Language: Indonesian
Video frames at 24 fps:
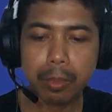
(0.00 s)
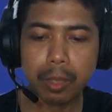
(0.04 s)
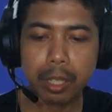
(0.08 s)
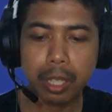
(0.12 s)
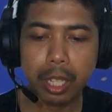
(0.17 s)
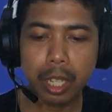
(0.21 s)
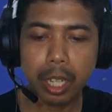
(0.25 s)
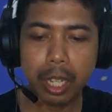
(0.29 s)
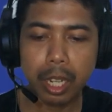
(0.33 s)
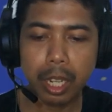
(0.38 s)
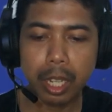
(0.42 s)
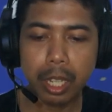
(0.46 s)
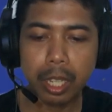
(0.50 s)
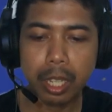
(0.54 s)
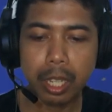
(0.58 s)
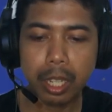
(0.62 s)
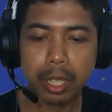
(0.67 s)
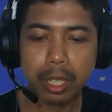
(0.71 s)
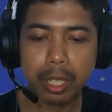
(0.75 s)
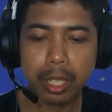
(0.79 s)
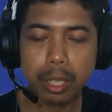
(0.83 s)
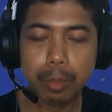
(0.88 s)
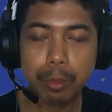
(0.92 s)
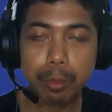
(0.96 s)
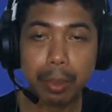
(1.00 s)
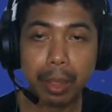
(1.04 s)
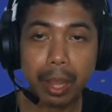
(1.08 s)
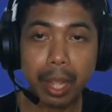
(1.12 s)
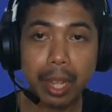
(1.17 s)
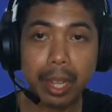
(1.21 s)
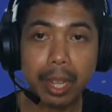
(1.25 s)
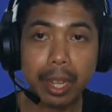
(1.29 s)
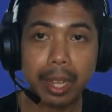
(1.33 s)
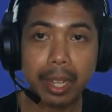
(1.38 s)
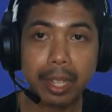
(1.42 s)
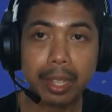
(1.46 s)
ngelayanin
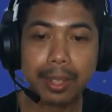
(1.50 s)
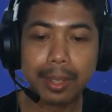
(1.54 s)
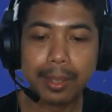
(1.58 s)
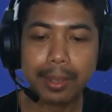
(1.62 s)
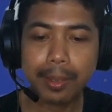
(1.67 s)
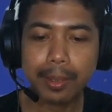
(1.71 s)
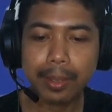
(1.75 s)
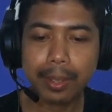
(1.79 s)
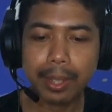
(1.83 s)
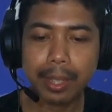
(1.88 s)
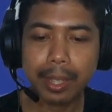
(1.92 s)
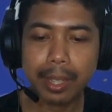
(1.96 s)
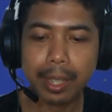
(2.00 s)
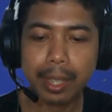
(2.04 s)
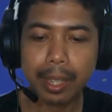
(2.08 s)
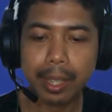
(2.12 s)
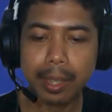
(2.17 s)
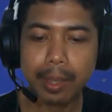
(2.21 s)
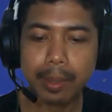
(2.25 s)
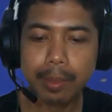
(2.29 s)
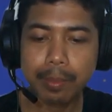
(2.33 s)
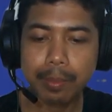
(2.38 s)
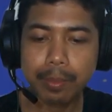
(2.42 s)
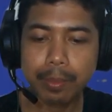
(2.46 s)
pelanggan. Oke. Okay.